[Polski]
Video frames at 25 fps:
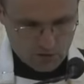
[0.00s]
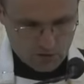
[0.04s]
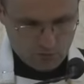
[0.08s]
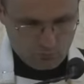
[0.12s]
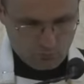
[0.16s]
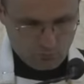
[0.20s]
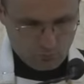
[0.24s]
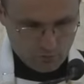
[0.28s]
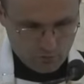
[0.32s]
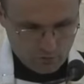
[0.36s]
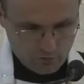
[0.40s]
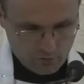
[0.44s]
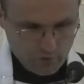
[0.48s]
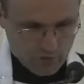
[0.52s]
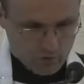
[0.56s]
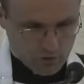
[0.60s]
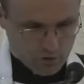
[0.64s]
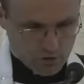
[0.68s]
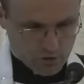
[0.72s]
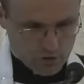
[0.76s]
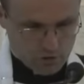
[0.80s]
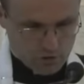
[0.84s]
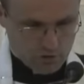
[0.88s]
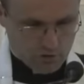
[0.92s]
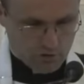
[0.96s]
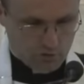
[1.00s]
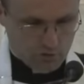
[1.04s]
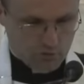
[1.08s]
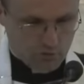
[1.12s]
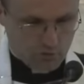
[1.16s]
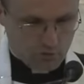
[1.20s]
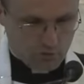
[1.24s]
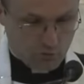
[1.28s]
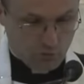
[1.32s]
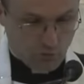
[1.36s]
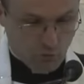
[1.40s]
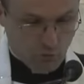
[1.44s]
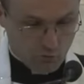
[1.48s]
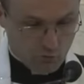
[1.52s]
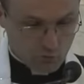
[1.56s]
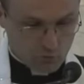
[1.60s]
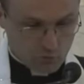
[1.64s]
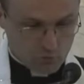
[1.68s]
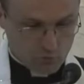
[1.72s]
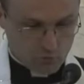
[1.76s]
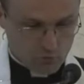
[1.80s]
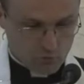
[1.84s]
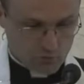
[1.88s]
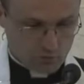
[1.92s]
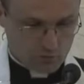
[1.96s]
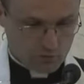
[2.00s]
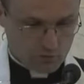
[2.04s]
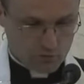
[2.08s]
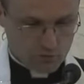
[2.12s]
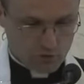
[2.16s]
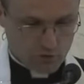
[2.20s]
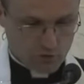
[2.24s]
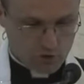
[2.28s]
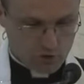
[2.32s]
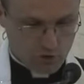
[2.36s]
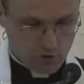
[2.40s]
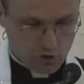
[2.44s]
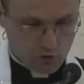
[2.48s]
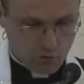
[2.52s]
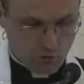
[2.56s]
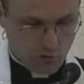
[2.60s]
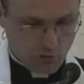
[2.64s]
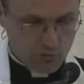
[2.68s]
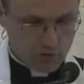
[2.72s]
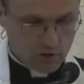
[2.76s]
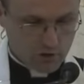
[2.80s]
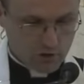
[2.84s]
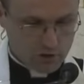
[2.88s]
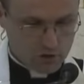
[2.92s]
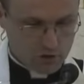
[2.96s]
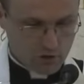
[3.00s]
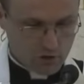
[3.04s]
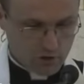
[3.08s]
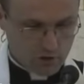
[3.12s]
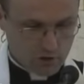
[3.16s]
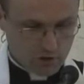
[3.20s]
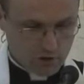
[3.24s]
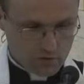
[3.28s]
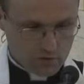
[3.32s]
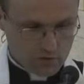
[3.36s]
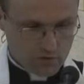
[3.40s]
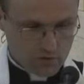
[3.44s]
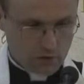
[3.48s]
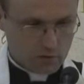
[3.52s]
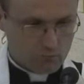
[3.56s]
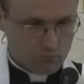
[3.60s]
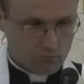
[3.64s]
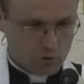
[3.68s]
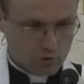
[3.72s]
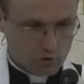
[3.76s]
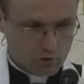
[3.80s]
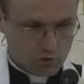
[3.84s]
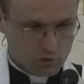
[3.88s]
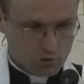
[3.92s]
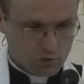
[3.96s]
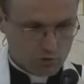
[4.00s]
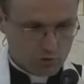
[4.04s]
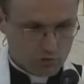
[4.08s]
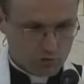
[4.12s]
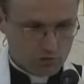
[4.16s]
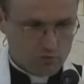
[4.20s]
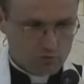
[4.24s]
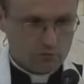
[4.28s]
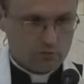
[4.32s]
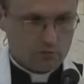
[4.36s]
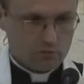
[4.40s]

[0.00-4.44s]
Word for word: Ponieważ e, powód Dlaczego mamy nadzieję, jest nadprzyrodzony,